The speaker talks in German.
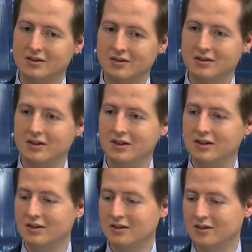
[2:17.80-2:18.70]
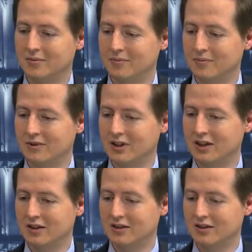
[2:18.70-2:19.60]
äh, die ähm,
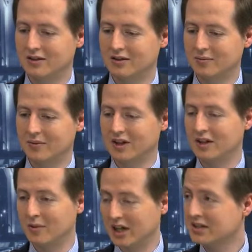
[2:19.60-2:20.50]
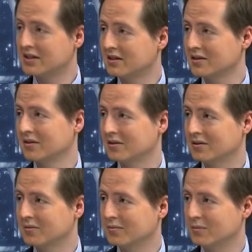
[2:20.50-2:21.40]
dann ähm, an einem Exit
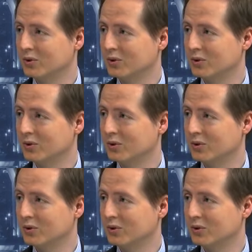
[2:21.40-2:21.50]
ähm,